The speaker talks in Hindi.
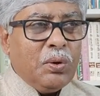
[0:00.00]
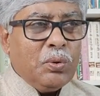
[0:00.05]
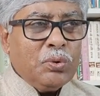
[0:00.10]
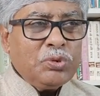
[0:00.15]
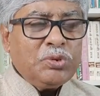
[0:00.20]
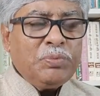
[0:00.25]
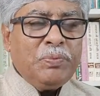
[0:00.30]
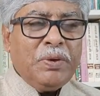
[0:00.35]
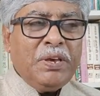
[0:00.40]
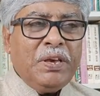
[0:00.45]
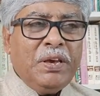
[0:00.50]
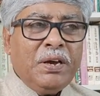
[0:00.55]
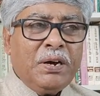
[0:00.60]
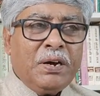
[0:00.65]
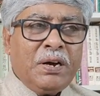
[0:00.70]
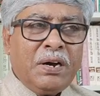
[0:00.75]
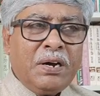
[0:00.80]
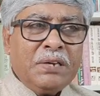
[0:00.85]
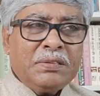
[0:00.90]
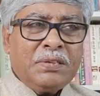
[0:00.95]
उसमें ये
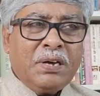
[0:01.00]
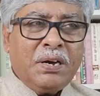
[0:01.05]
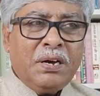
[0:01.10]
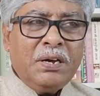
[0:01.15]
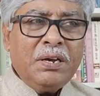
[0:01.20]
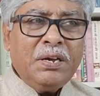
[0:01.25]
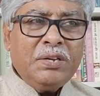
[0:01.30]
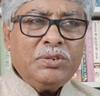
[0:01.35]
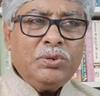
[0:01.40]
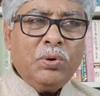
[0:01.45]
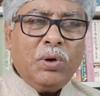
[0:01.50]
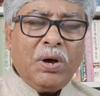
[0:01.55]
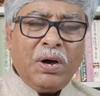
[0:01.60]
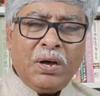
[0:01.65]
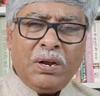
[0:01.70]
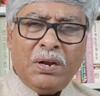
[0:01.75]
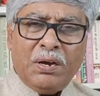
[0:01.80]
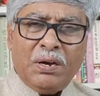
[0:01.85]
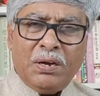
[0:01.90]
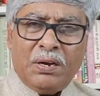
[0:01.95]
कहा था कि जो
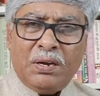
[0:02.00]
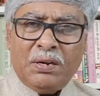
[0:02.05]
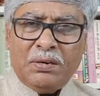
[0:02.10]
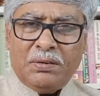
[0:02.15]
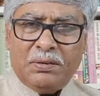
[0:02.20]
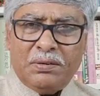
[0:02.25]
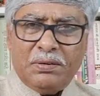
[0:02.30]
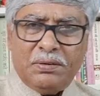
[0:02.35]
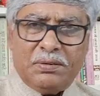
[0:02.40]
अलग अलग